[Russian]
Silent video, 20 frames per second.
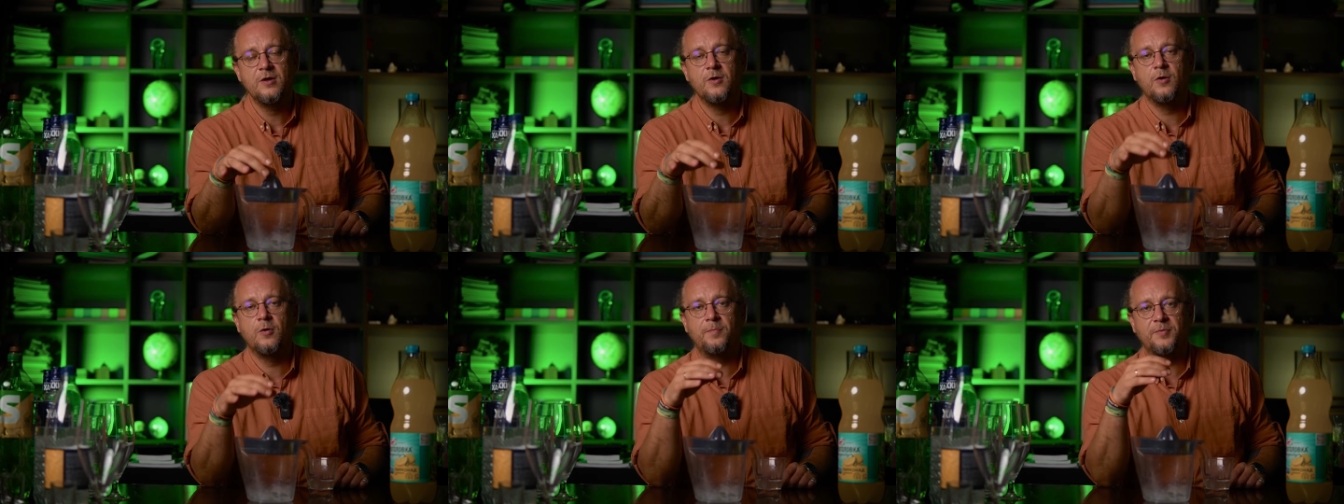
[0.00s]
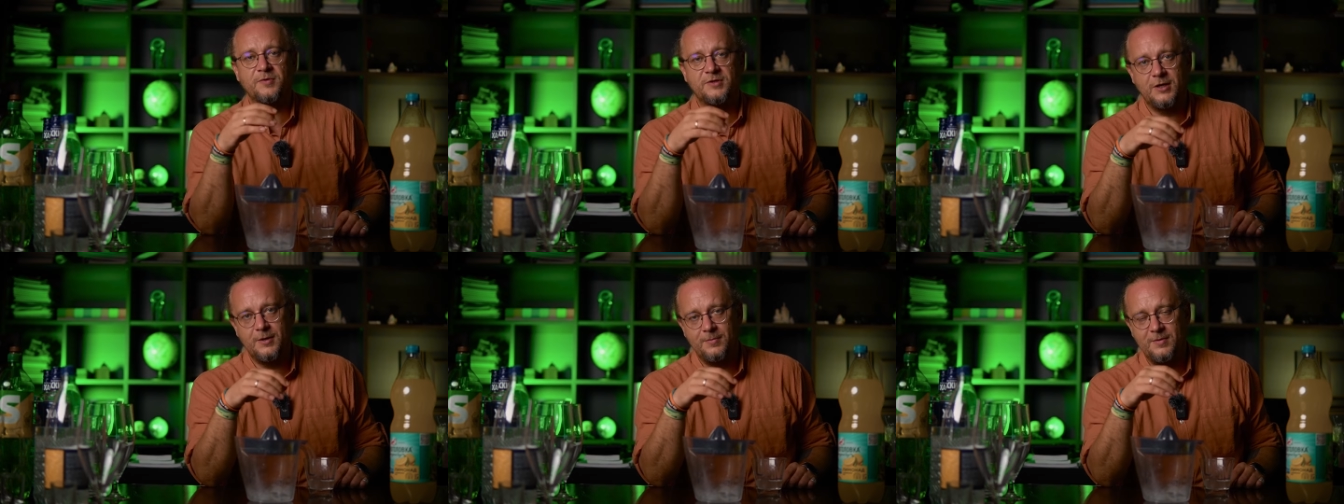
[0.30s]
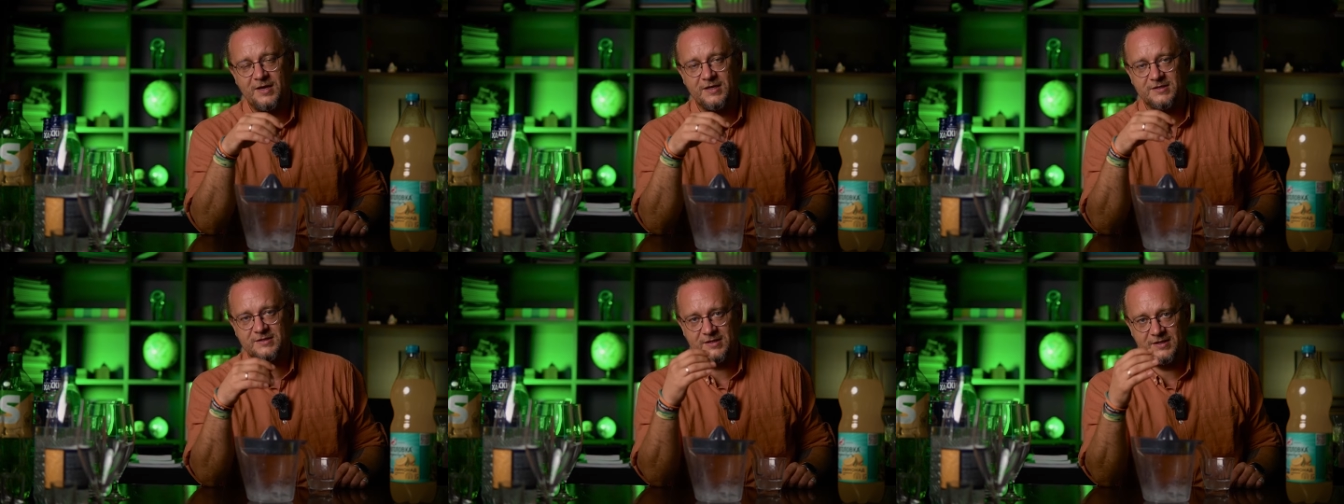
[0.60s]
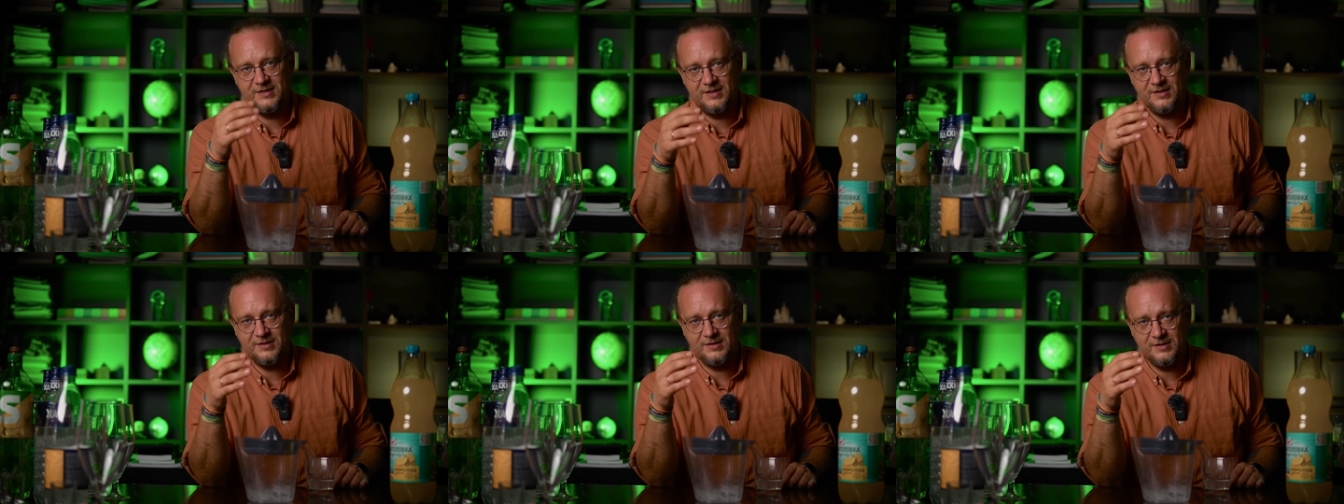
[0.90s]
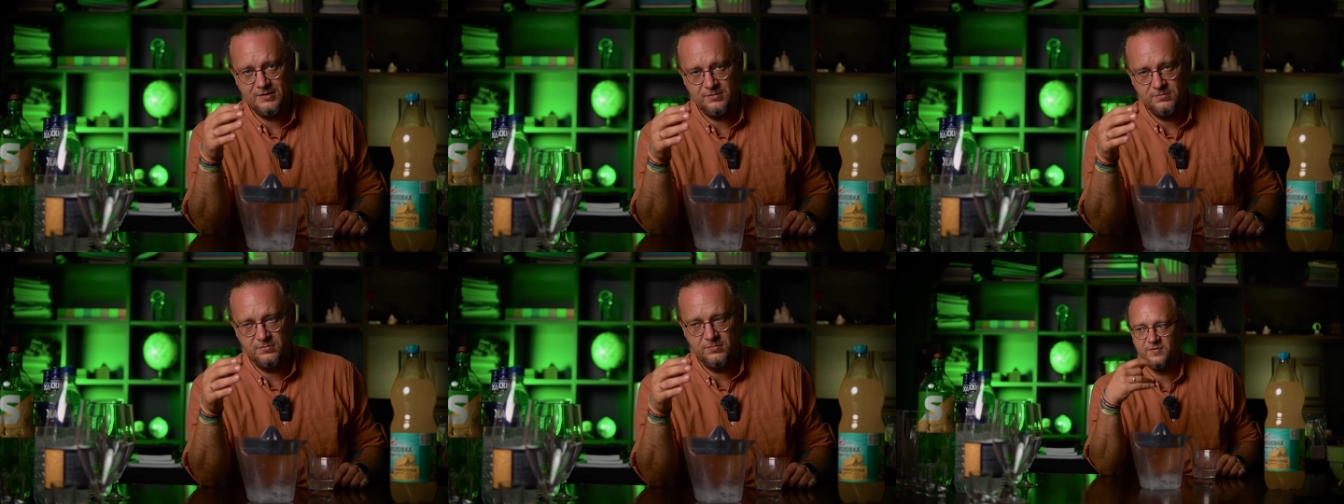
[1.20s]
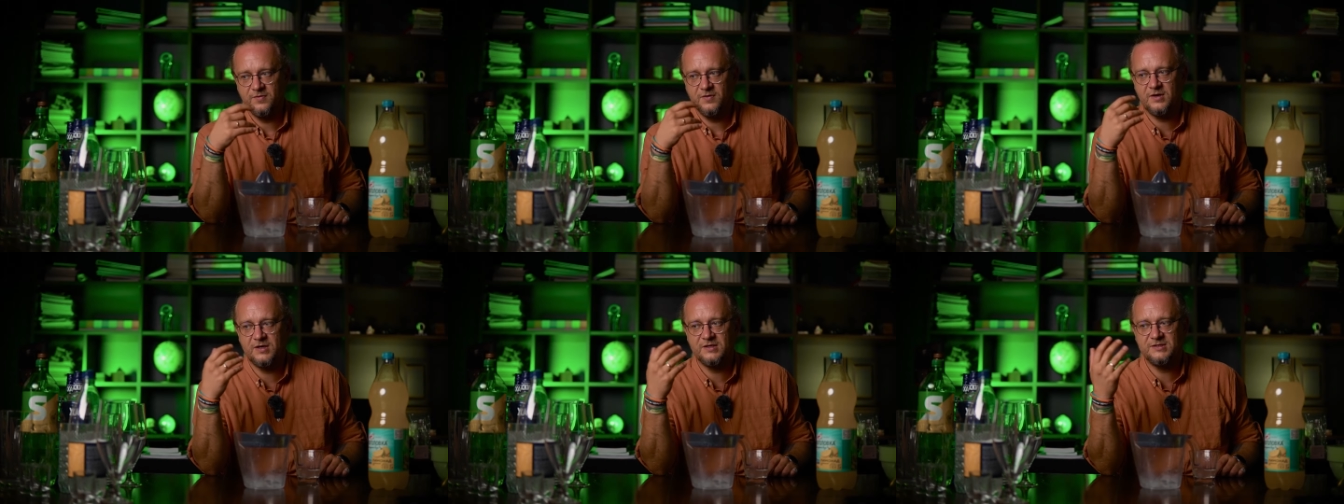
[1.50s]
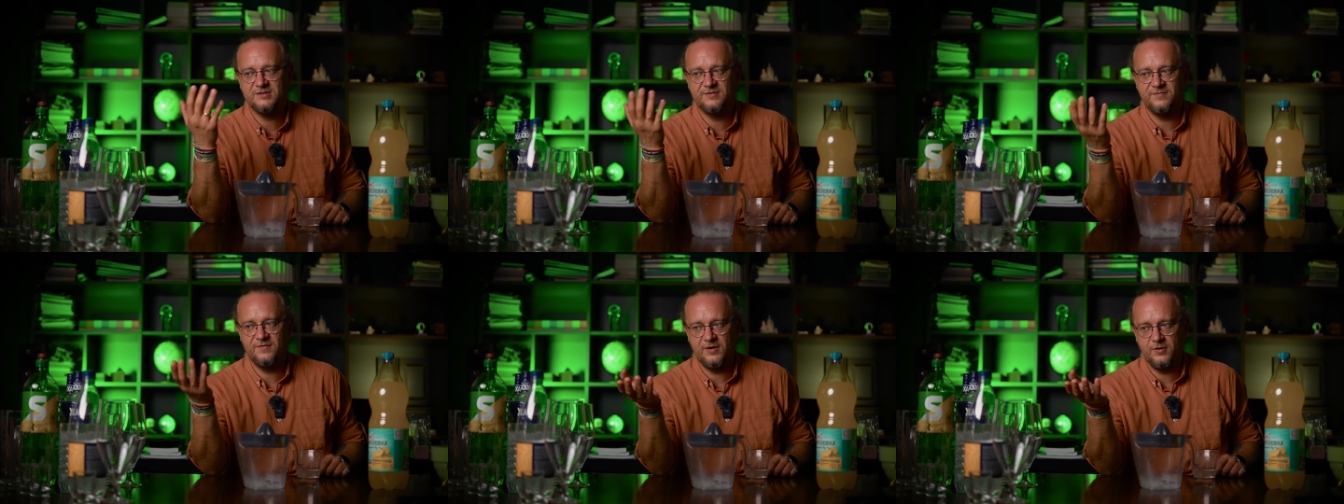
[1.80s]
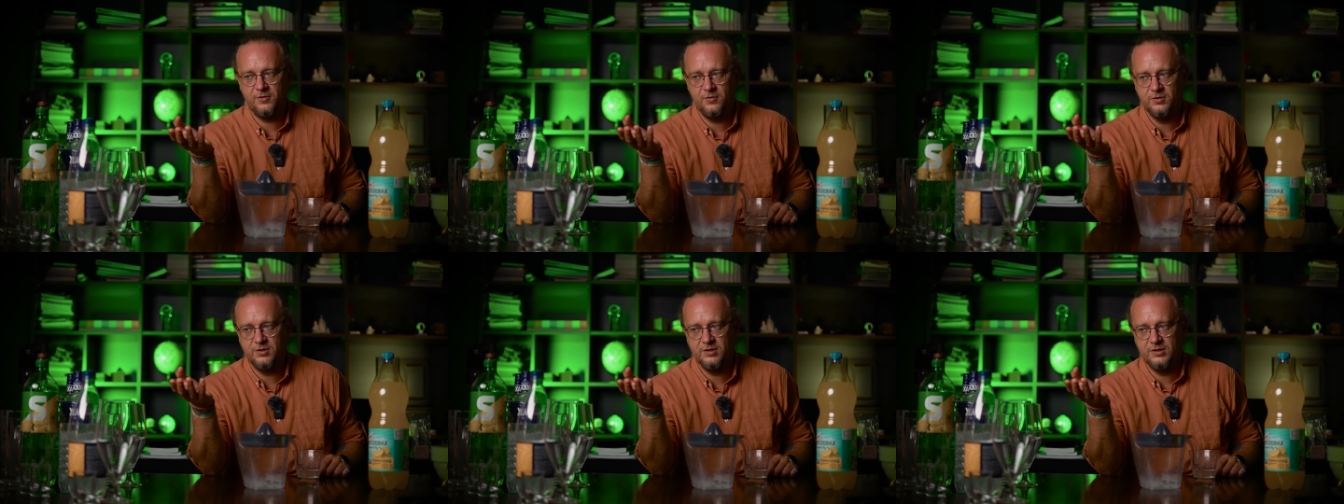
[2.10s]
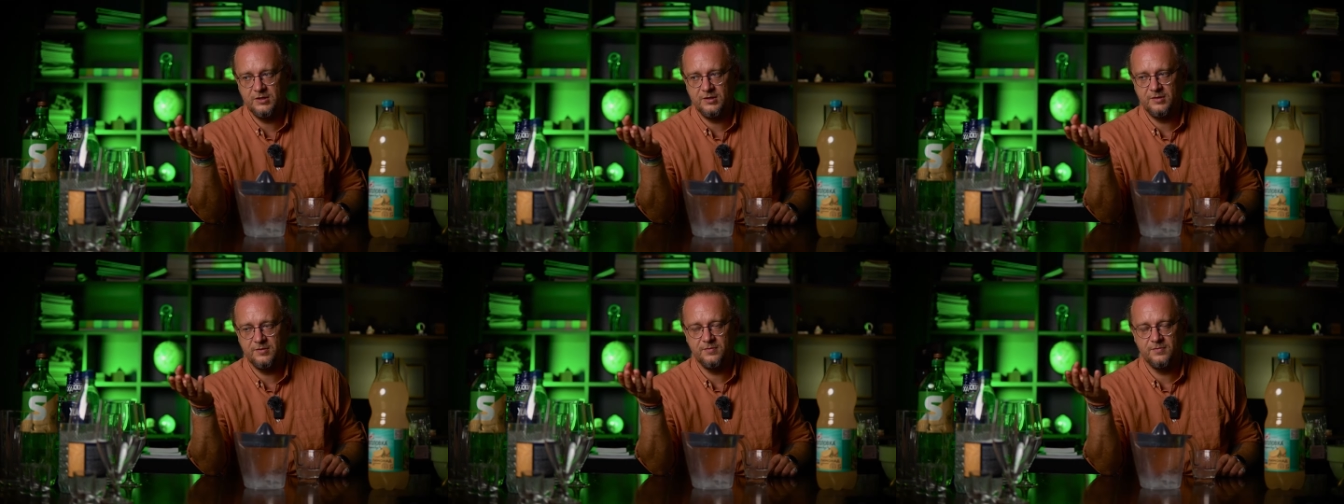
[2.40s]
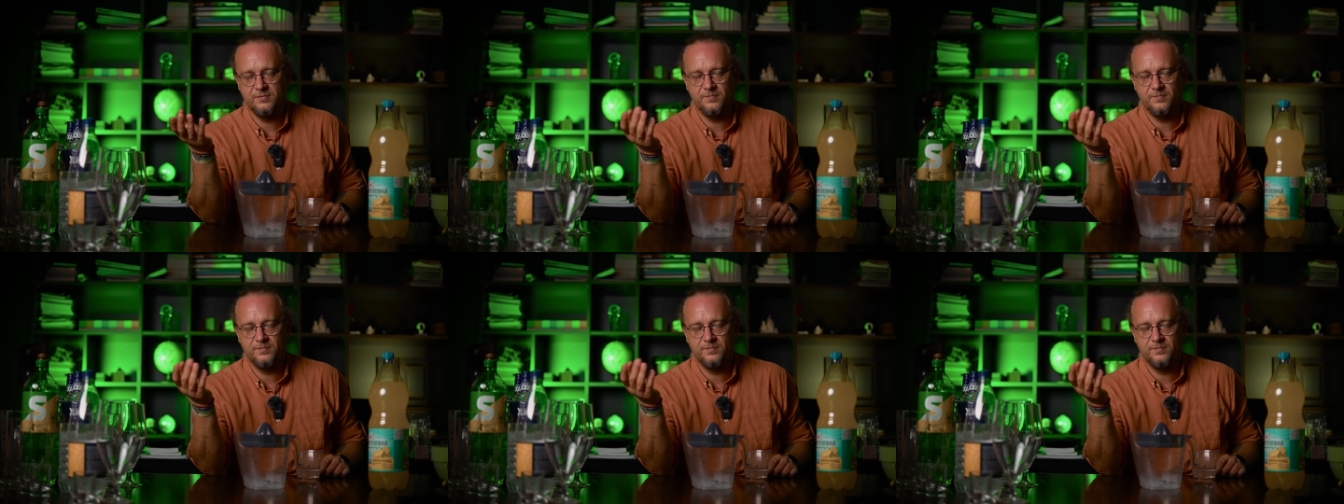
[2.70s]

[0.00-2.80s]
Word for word: употреблять это растворенный